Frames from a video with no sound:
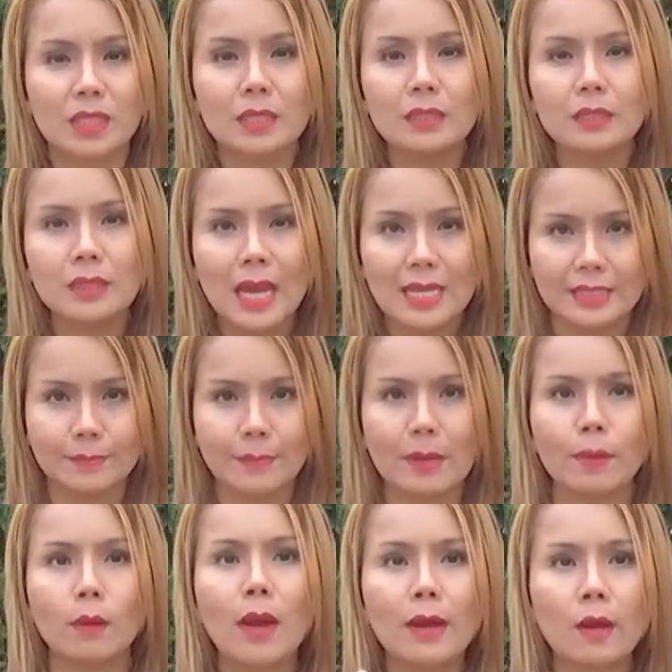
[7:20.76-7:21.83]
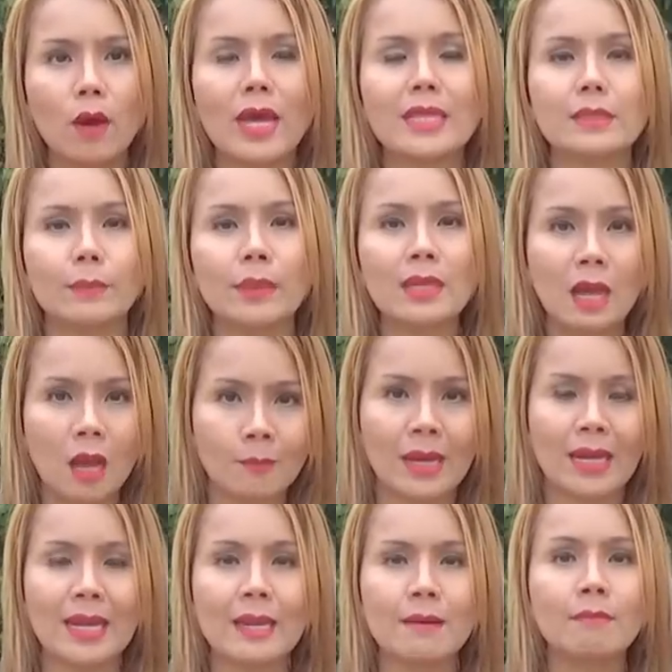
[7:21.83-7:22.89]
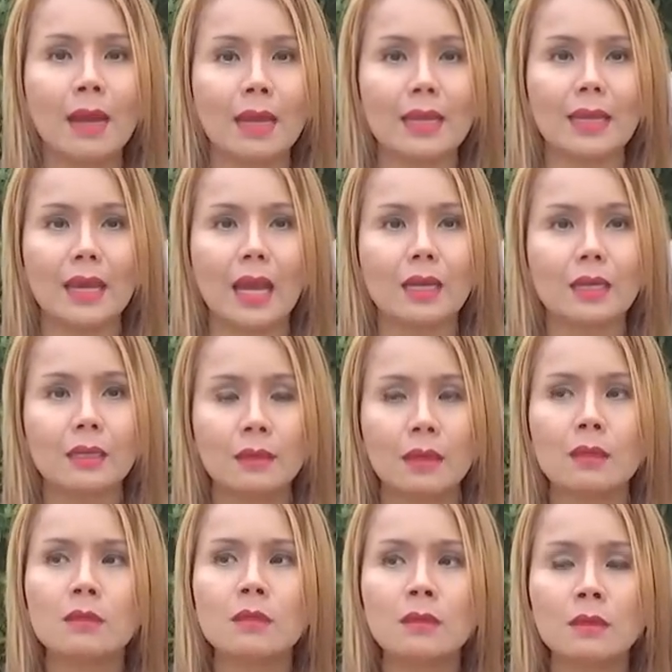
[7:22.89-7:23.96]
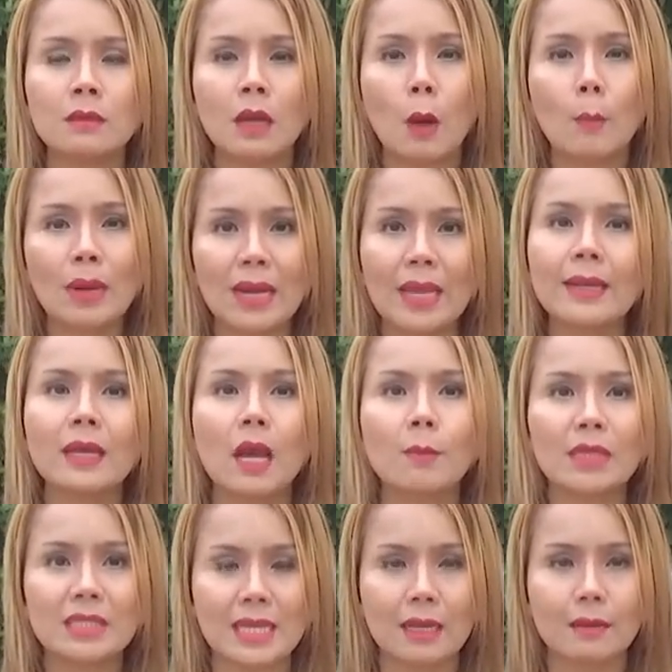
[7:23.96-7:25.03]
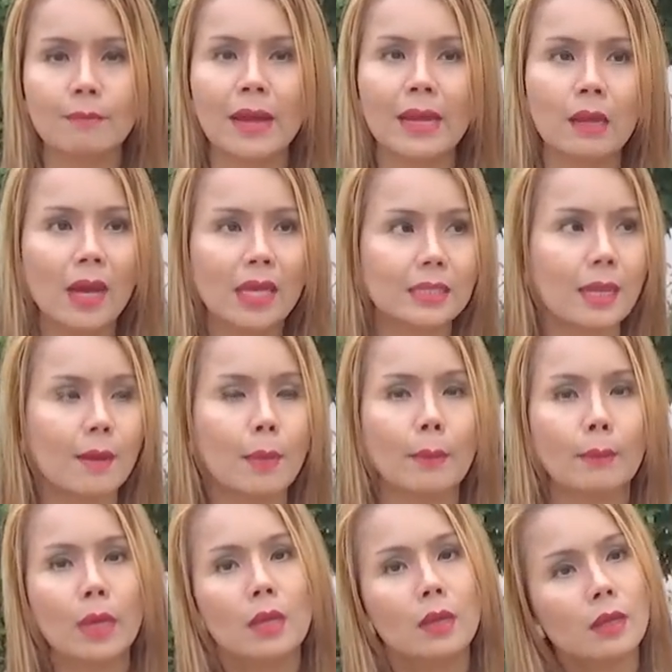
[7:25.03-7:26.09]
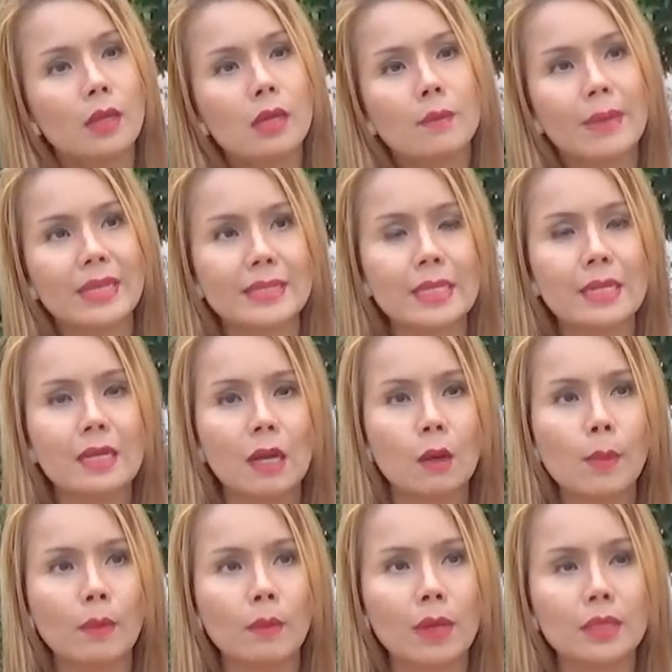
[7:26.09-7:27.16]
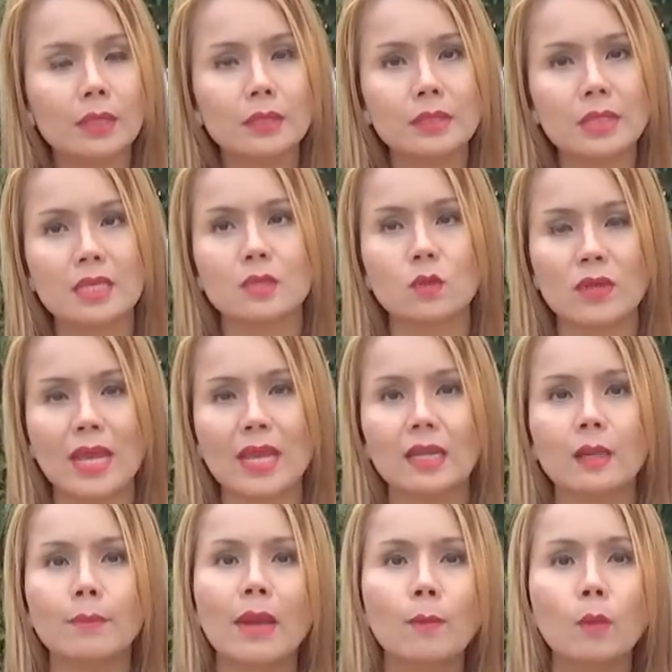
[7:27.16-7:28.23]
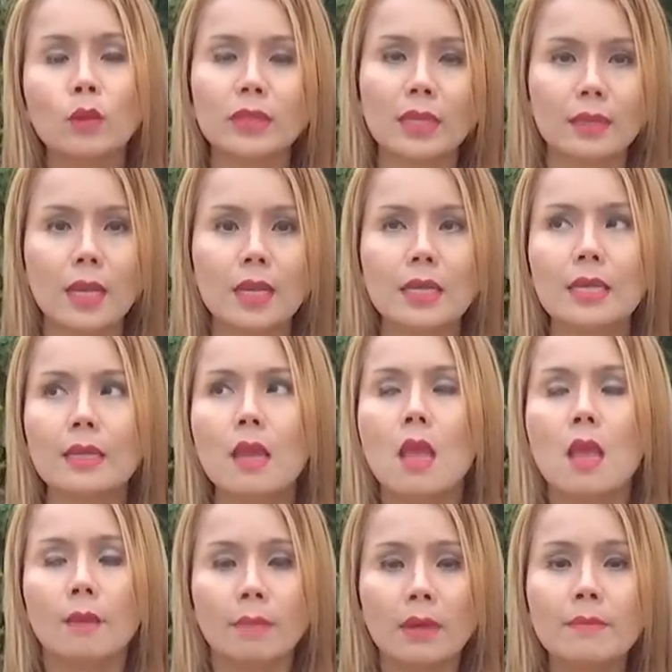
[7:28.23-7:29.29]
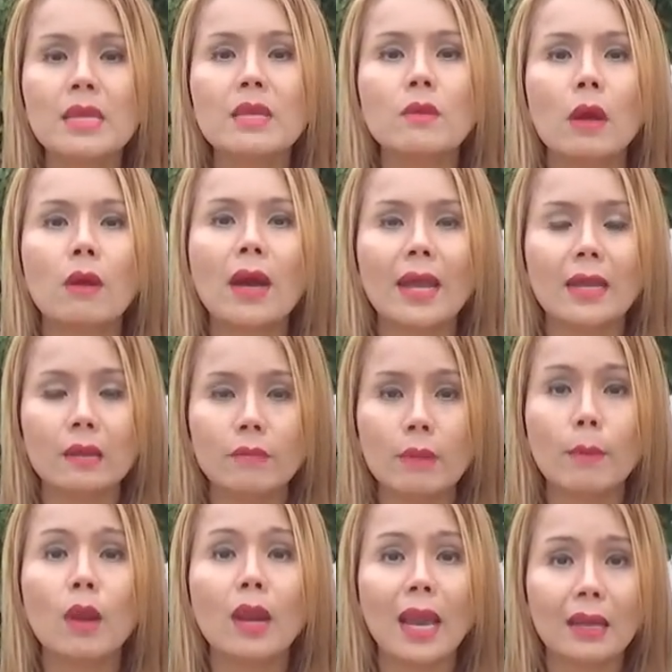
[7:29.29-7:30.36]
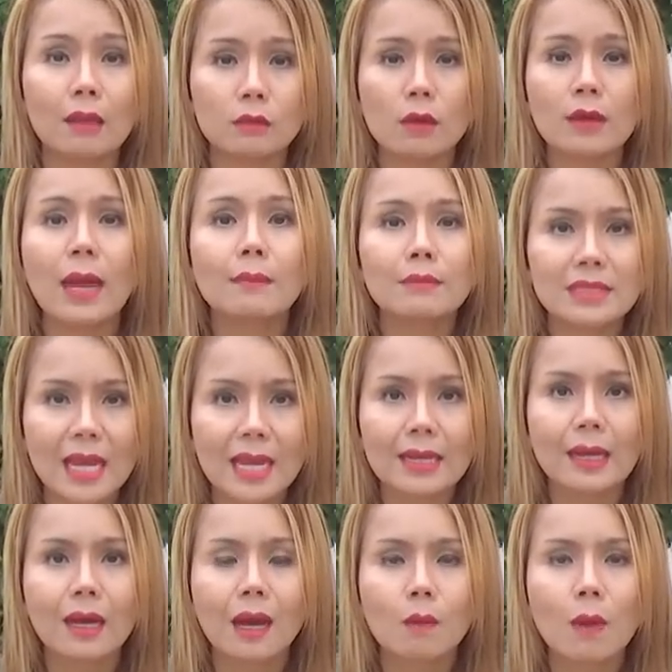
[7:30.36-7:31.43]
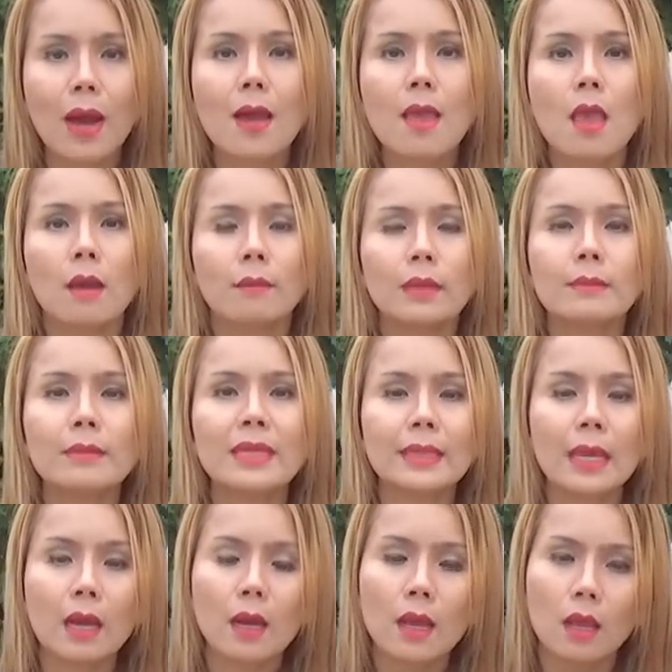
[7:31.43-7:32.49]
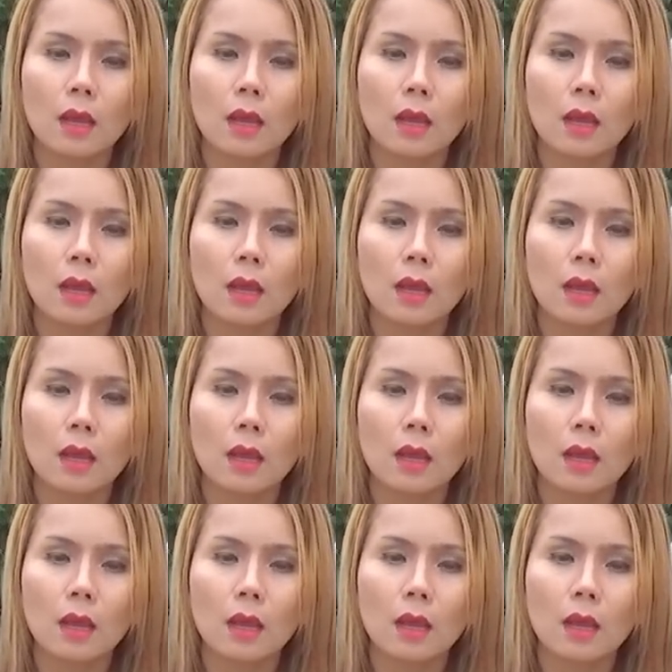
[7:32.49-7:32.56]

คืออาจจะเป็นเพราะว่าน้องอาจจะเพิ่งเข้ามาเล่นใหม่นะคะ เพิ่งเพิ่งเข้ามาเล่นเข้ามาแชทใหม่แล้วอาจจะแบบเออไปเจอแล้วแบบว่าคือเจอส่วนใหญ่แล้วทำไมพูดแต่เรื่องนี้ มันมีอยู่แล้วค่ะในเว็บออนไลน์เราต้องทำใจนะคะว่า มันมีทั้ง